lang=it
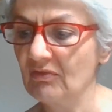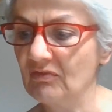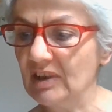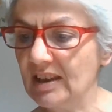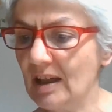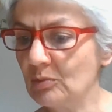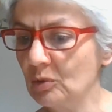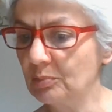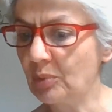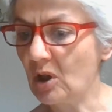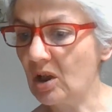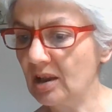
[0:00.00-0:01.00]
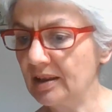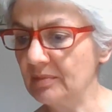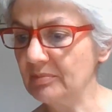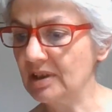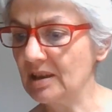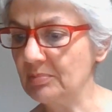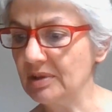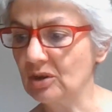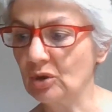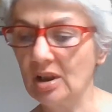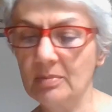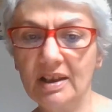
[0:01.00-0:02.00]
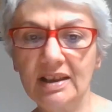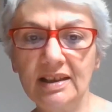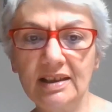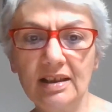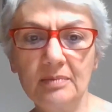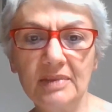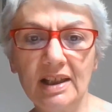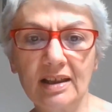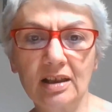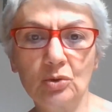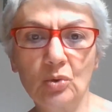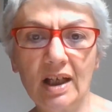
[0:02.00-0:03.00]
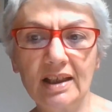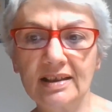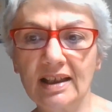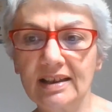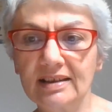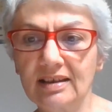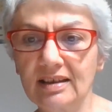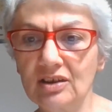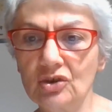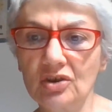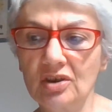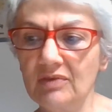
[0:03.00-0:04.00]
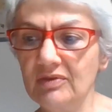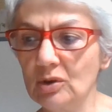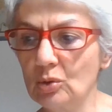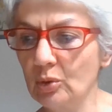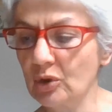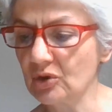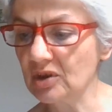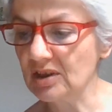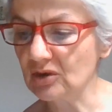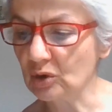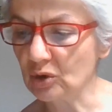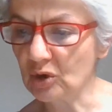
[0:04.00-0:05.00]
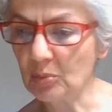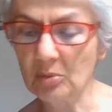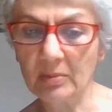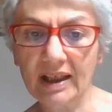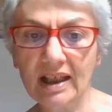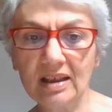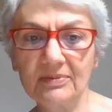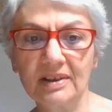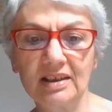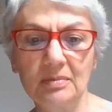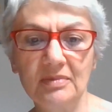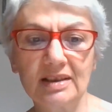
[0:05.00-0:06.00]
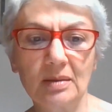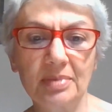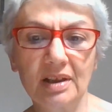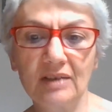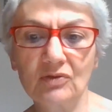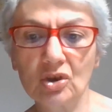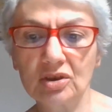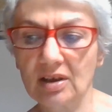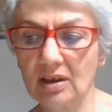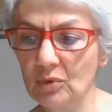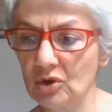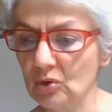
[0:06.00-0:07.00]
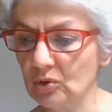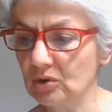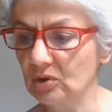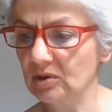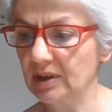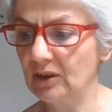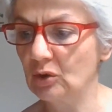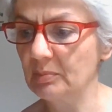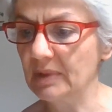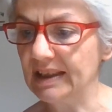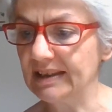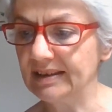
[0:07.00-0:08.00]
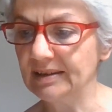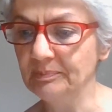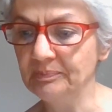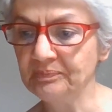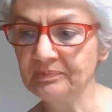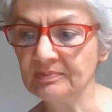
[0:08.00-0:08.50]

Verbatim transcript: Vediamo un po' le mie piccole manie, i miei rituali da lettrice se vi incuriosiscono. Dopo magari fatemi sapere i vostri qui sotto nei commenti.